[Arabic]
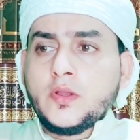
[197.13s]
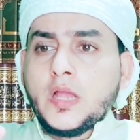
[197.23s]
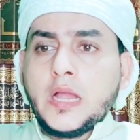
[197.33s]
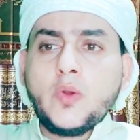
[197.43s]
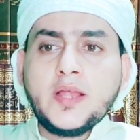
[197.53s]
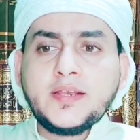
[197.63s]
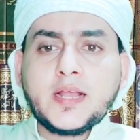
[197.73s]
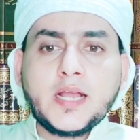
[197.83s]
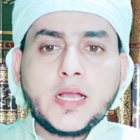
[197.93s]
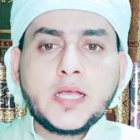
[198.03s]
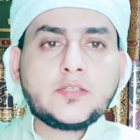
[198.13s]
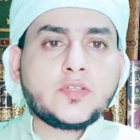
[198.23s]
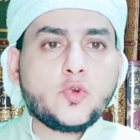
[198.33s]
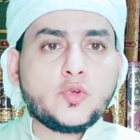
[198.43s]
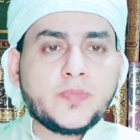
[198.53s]
أو أنك قد
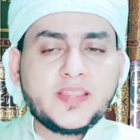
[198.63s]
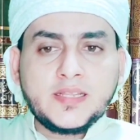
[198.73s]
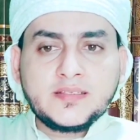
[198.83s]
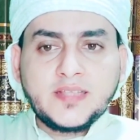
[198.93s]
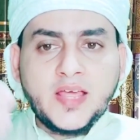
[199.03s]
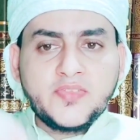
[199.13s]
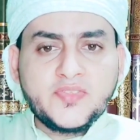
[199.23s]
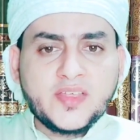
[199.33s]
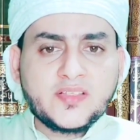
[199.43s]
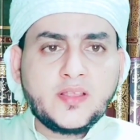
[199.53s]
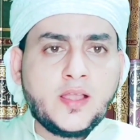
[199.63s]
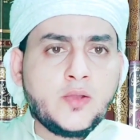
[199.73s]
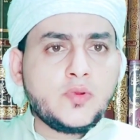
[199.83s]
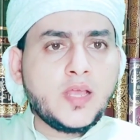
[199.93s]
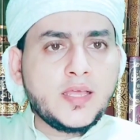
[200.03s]
تكون مثلا تحدثت
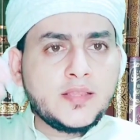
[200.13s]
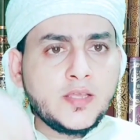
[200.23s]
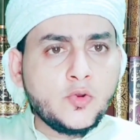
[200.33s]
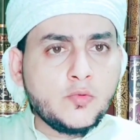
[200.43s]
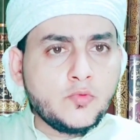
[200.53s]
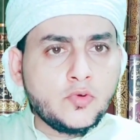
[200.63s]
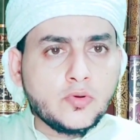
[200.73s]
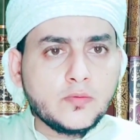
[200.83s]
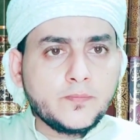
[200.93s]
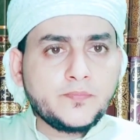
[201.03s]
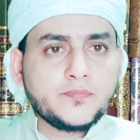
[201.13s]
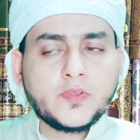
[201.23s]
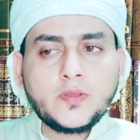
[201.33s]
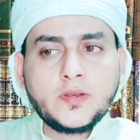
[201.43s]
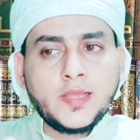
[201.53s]
حول هذه الأمور
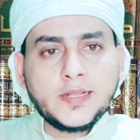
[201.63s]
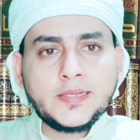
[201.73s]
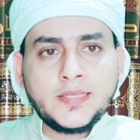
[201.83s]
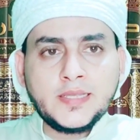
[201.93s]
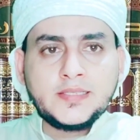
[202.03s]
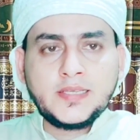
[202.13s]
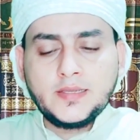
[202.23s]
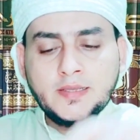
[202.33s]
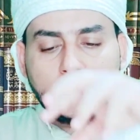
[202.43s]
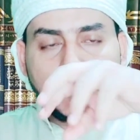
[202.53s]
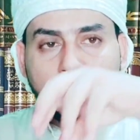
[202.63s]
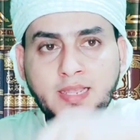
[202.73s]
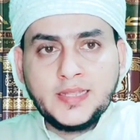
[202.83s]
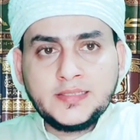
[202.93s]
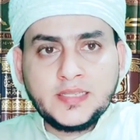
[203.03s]
لكن يأتي
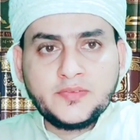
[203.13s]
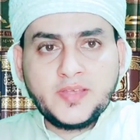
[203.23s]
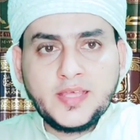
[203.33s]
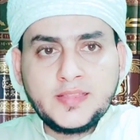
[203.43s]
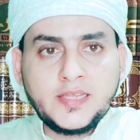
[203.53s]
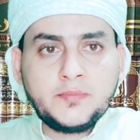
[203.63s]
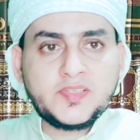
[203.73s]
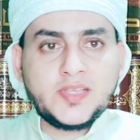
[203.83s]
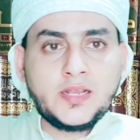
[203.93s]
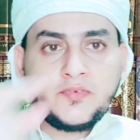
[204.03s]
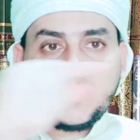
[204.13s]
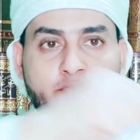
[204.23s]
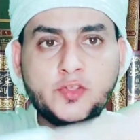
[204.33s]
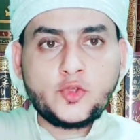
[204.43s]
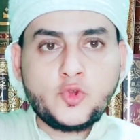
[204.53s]
يتحدث في هذه المسألة في
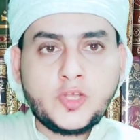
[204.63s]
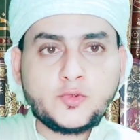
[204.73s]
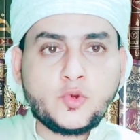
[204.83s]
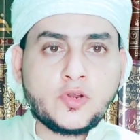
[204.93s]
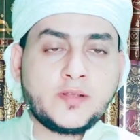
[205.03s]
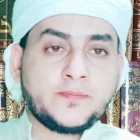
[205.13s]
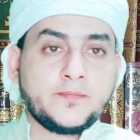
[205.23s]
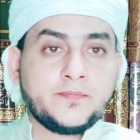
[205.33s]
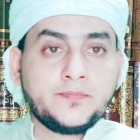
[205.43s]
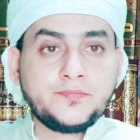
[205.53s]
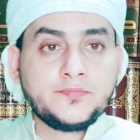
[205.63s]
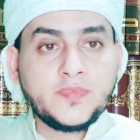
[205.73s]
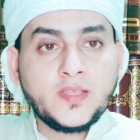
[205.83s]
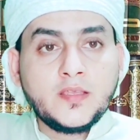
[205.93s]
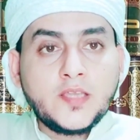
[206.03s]
فيديوهات أخرى
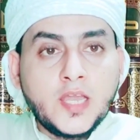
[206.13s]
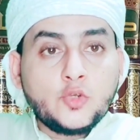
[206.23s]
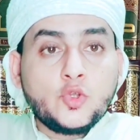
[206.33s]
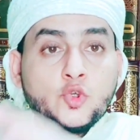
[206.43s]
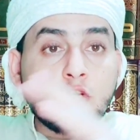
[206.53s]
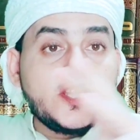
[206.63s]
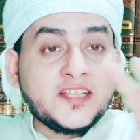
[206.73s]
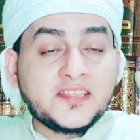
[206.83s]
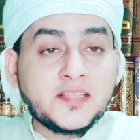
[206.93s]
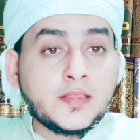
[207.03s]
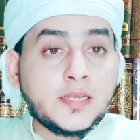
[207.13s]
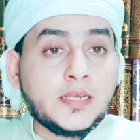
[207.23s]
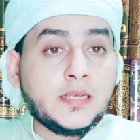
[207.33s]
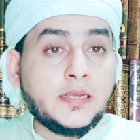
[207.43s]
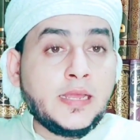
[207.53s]
كأنه يريد
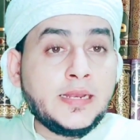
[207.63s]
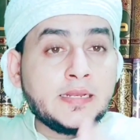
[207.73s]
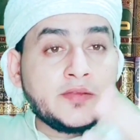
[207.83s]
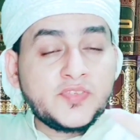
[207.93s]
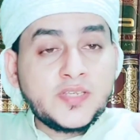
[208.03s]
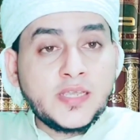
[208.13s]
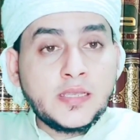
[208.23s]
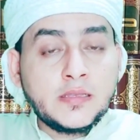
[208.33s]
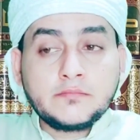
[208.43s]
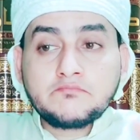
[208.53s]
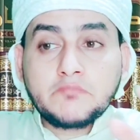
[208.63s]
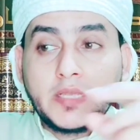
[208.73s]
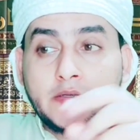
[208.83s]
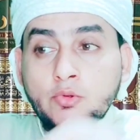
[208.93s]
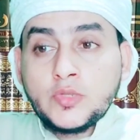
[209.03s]
التضليل على نفسه
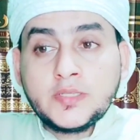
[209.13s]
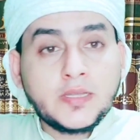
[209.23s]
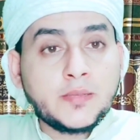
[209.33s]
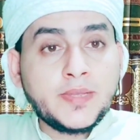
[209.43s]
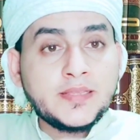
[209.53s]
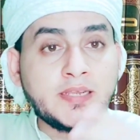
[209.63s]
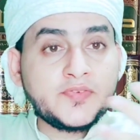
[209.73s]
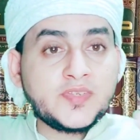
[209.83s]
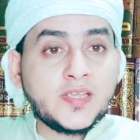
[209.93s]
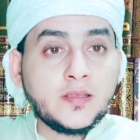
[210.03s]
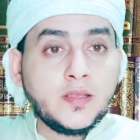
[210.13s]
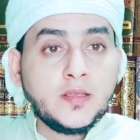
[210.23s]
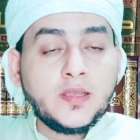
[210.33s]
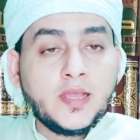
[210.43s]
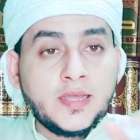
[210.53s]
يريد إخماد نفسه
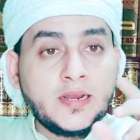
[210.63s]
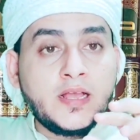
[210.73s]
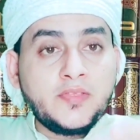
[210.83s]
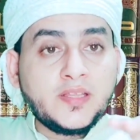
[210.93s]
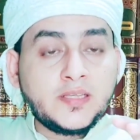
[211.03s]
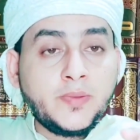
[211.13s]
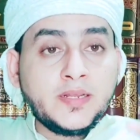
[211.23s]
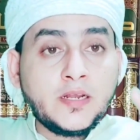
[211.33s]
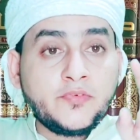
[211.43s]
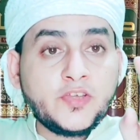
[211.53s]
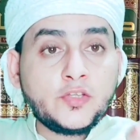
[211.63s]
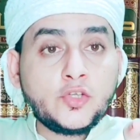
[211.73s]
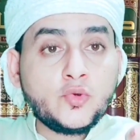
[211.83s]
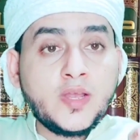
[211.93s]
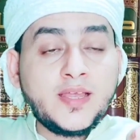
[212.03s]
أنا أضع طبعا
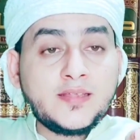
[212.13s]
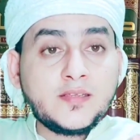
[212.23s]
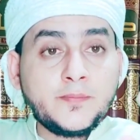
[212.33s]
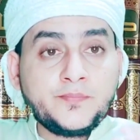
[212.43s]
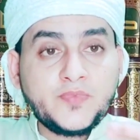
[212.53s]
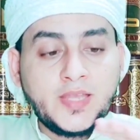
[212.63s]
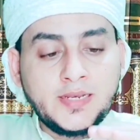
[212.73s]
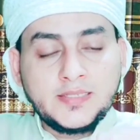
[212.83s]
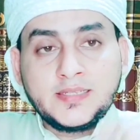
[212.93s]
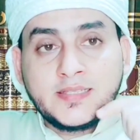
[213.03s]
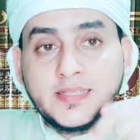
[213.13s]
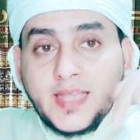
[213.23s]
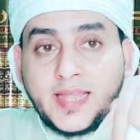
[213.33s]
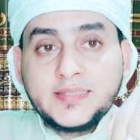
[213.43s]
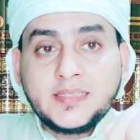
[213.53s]
الفيديوهات التي
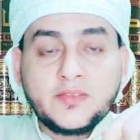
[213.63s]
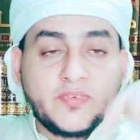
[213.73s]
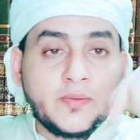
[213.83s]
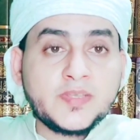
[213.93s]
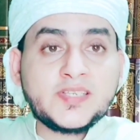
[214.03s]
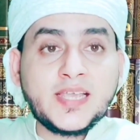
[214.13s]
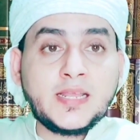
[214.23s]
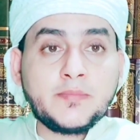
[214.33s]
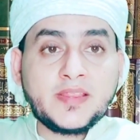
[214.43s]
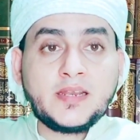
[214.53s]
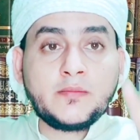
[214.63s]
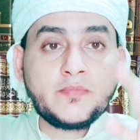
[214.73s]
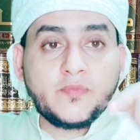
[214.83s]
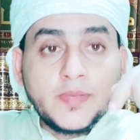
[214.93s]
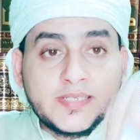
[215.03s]
تتحدث في المسألة
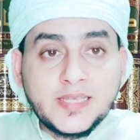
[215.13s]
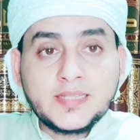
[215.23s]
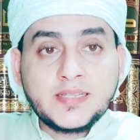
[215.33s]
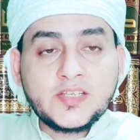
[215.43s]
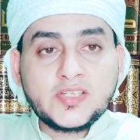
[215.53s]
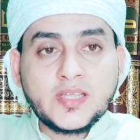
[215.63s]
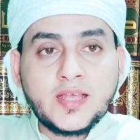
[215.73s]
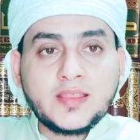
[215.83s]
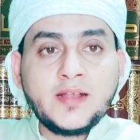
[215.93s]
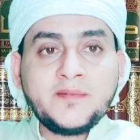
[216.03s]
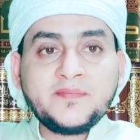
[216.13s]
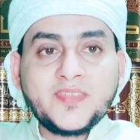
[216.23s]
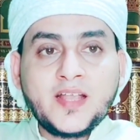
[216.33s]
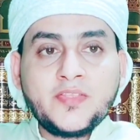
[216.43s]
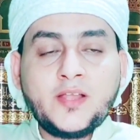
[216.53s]
مثلا مسألة الاستغاثة
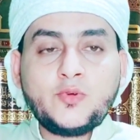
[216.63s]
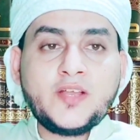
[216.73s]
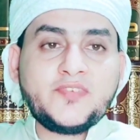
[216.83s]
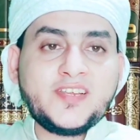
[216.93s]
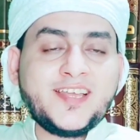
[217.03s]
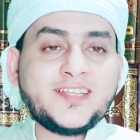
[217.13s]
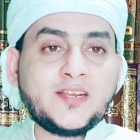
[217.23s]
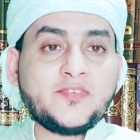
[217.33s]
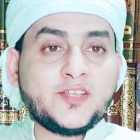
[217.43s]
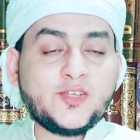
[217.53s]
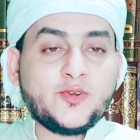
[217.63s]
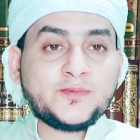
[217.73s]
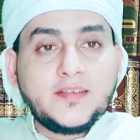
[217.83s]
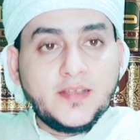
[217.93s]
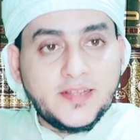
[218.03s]
أضعها في نهاية الفيديو
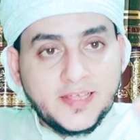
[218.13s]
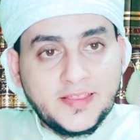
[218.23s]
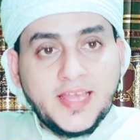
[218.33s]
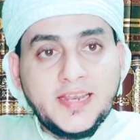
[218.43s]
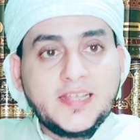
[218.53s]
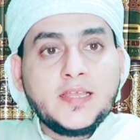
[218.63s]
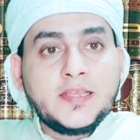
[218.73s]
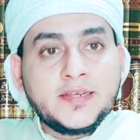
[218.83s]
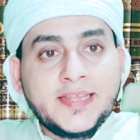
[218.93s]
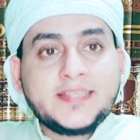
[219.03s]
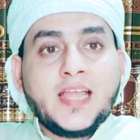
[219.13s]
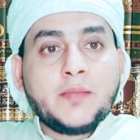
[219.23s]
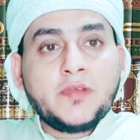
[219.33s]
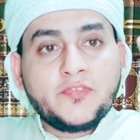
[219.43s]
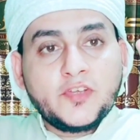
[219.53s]
كذلك
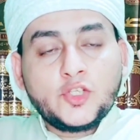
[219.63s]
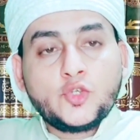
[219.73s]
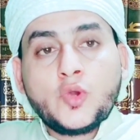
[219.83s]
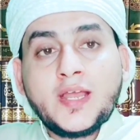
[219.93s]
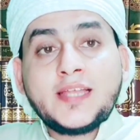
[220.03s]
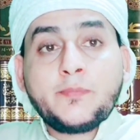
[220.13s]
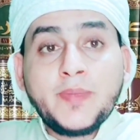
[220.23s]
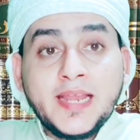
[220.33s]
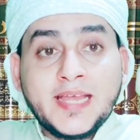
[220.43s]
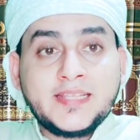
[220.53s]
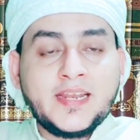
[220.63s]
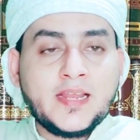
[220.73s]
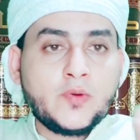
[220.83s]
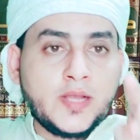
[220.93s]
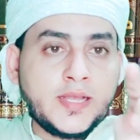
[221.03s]
ندعم الفيديوهات
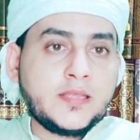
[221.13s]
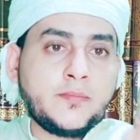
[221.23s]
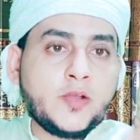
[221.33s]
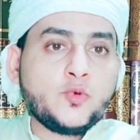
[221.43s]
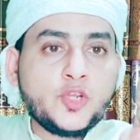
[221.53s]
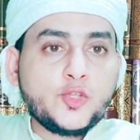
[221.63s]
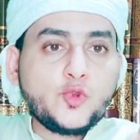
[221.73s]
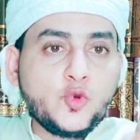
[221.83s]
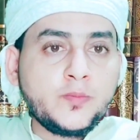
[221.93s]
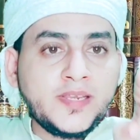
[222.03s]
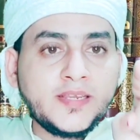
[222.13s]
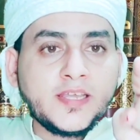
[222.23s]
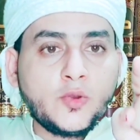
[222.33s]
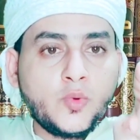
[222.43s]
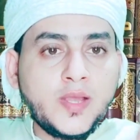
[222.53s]
بالأدلة وهذا ما أريده من
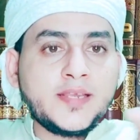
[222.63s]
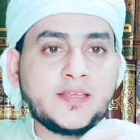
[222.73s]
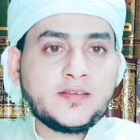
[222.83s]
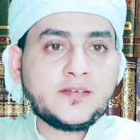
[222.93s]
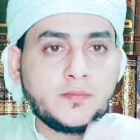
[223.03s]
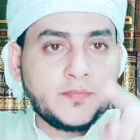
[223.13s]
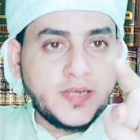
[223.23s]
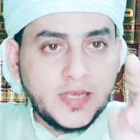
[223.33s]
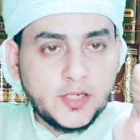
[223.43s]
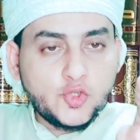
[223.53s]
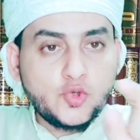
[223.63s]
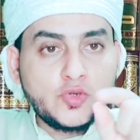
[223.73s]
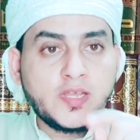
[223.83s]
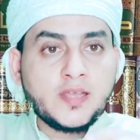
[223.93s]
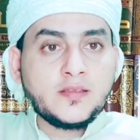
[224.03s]
إخواني من أهل
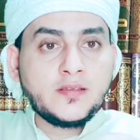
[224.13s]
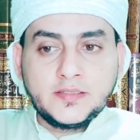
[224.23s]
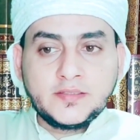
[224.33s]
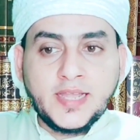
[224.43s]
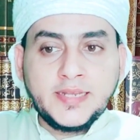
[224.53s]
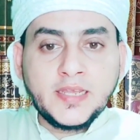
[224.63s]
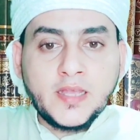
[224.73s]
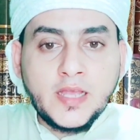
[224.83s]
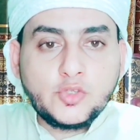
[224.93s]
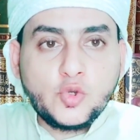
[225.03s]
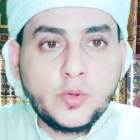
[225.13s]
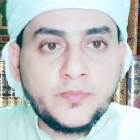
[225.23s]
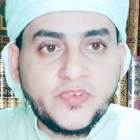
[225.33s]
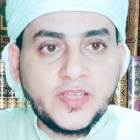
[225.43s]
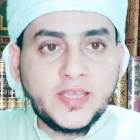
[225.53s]
السنة
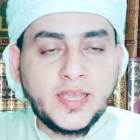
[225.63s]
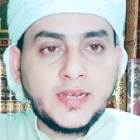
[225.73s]
تعليقاتكم في